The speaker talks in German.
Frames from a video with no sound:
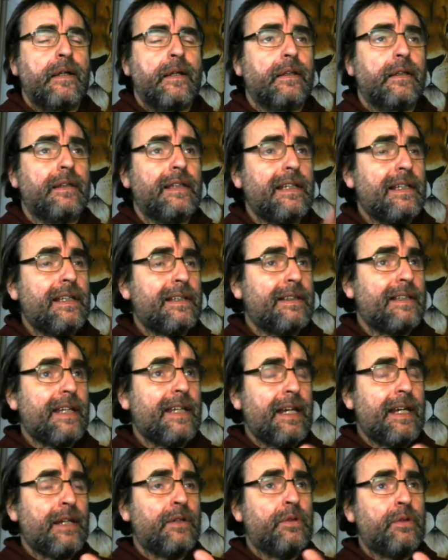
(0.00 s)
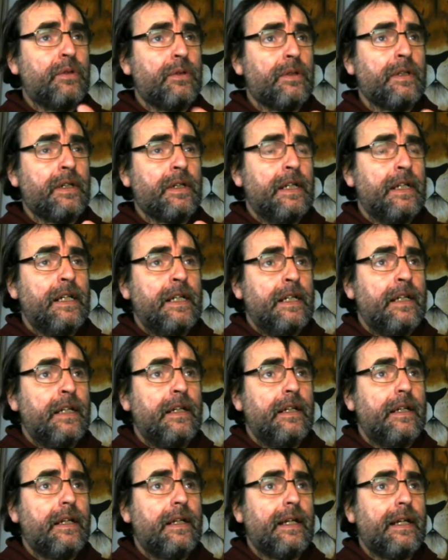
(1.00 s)
Die sehen nur,
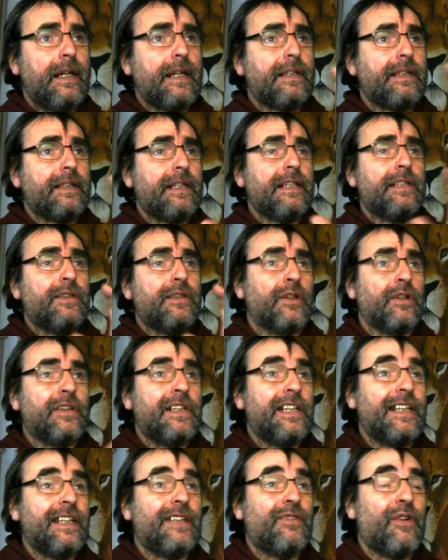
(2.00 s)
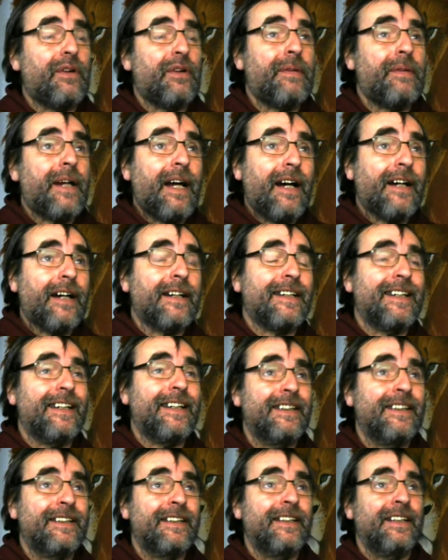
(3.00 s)
es ist noch nicht vollbracht.
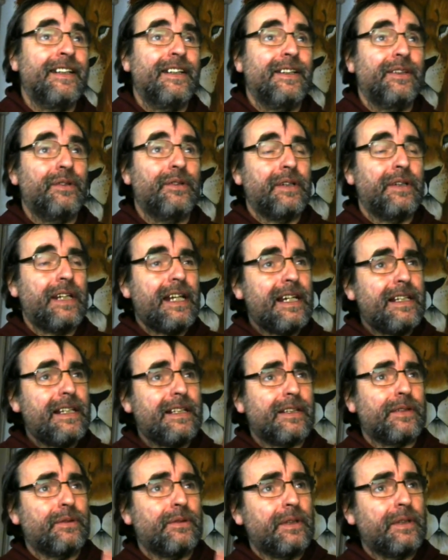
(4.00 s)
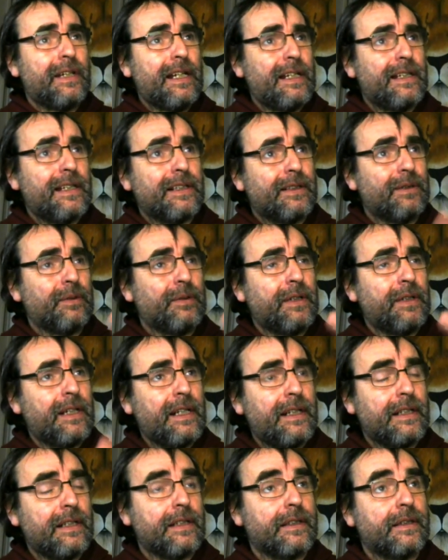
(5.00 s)
Du redest, du redest, du
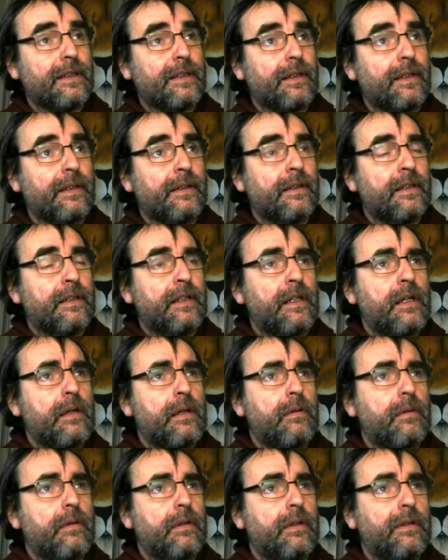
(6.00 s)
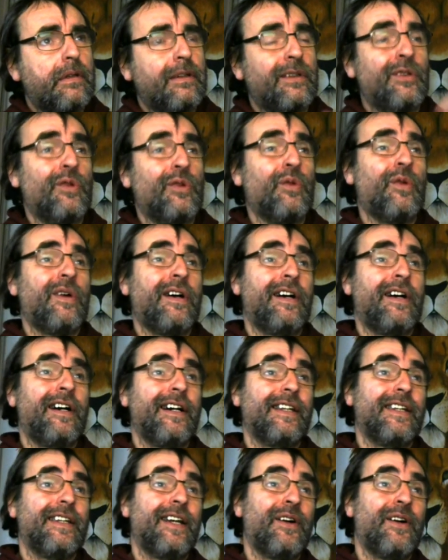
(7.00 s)
redest. Noah
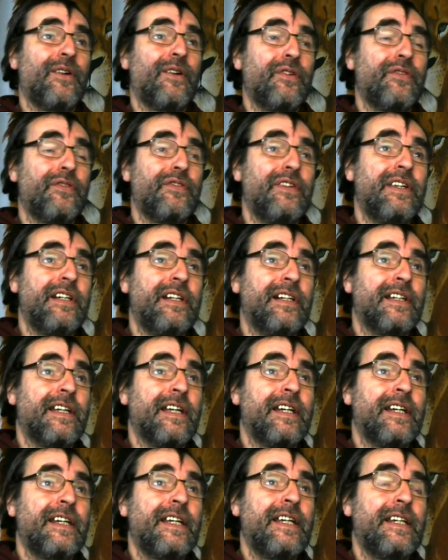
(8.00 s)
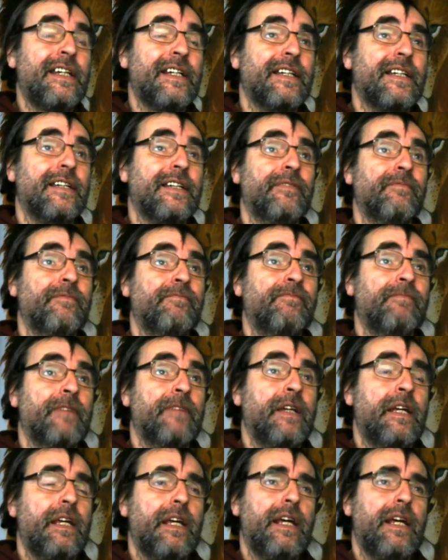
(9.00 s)
hat auch viel geredet.
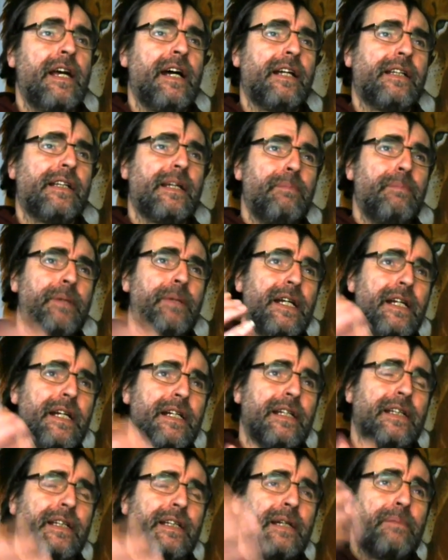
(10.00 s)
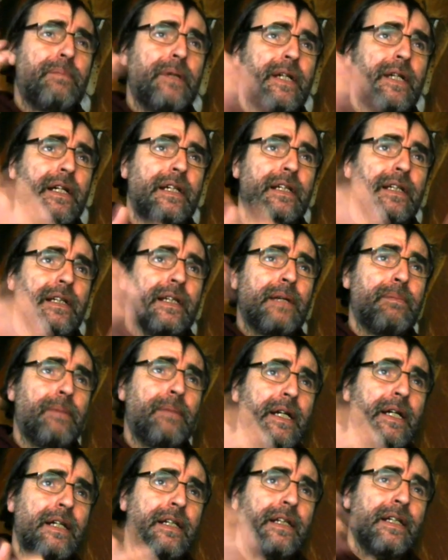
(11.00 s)
Er hat gepredigt, gepredigt,
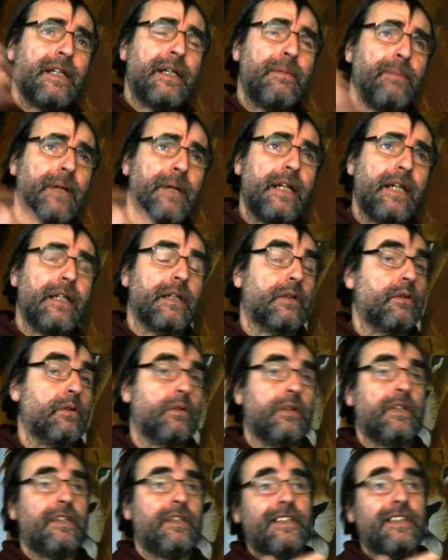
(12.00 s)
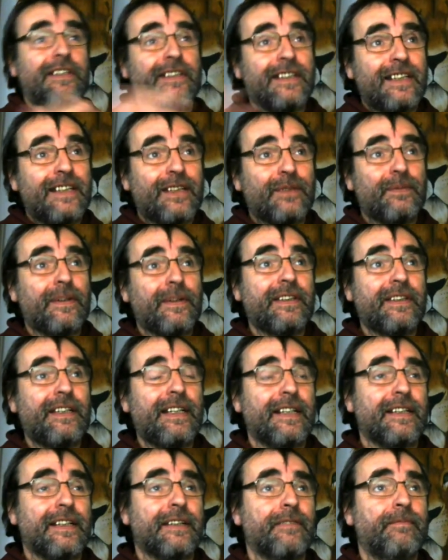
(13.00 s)
gepredigt, gepredigt und es ist nichts
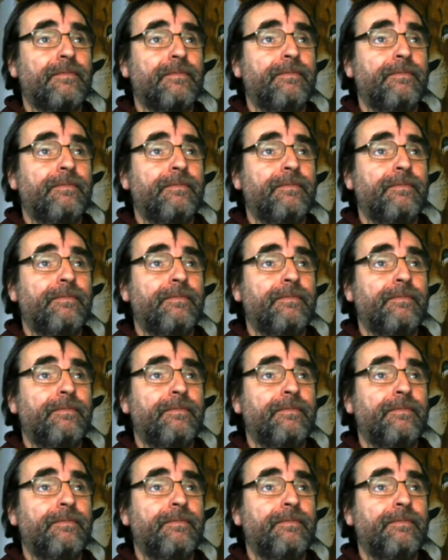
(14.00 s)
passiert.